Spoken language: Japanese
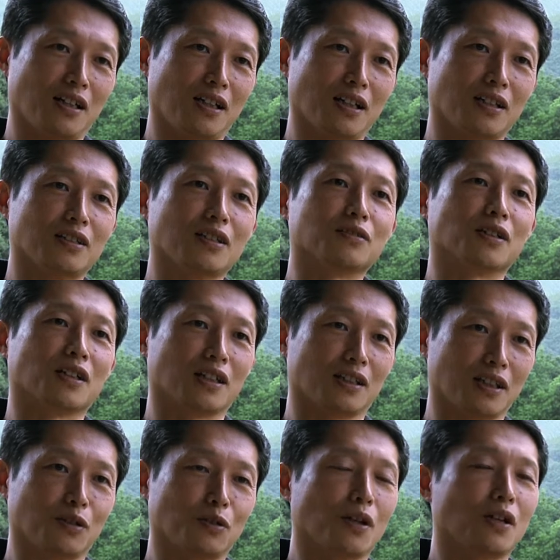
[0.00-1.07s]
いらっしゃる中
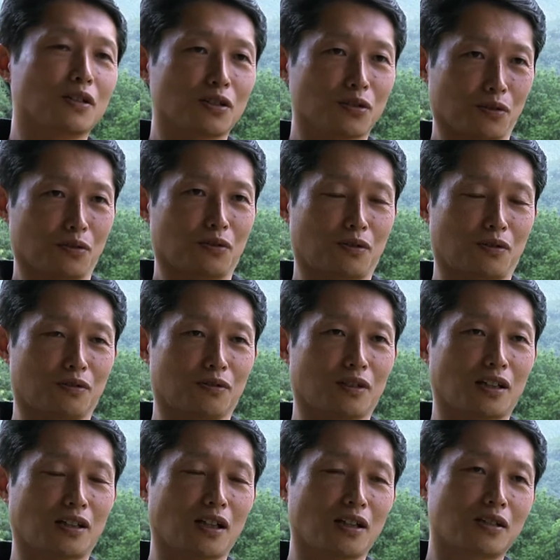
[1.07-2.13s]
でトランジションっていう
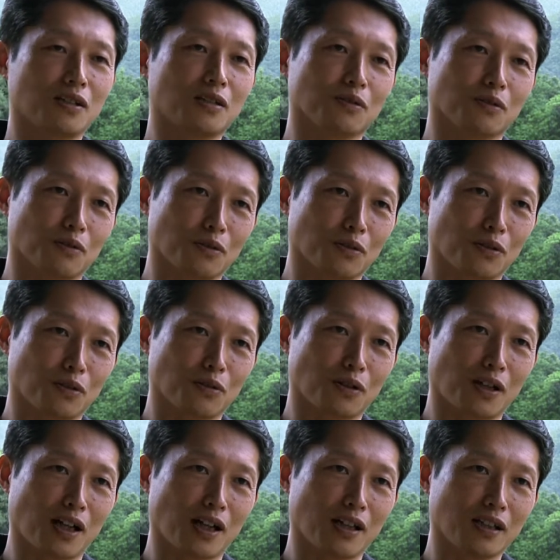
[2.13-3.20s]
新しいのをこう紹
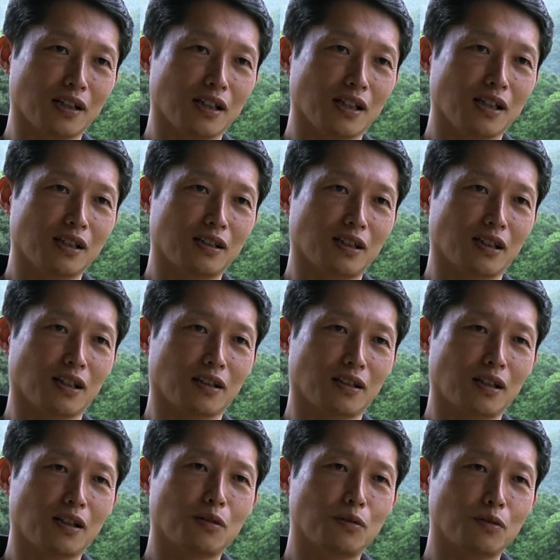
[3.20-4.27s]
介して
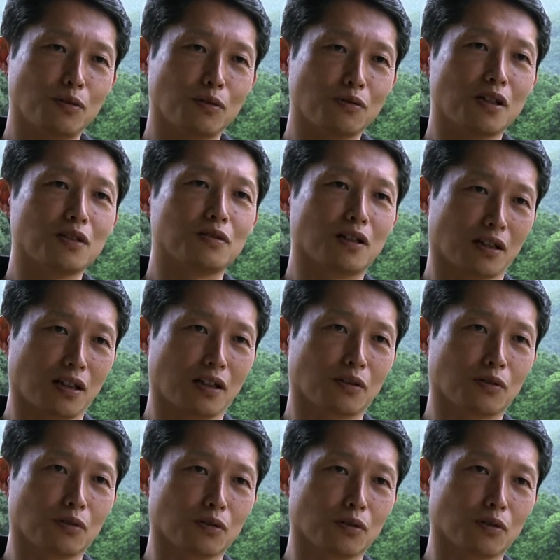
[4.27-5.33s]
抵抗を受けるかな
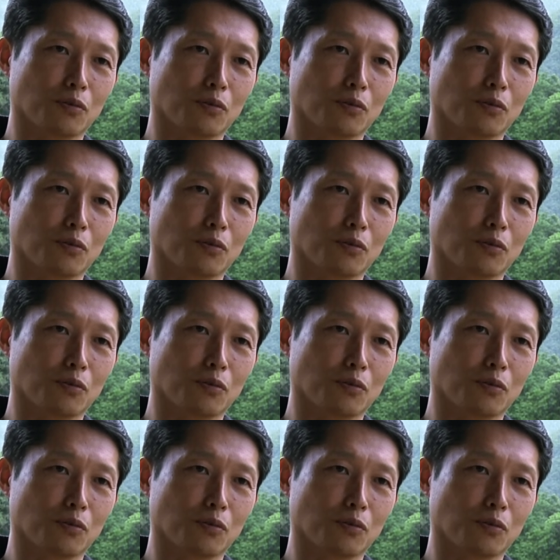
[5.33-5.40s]
というに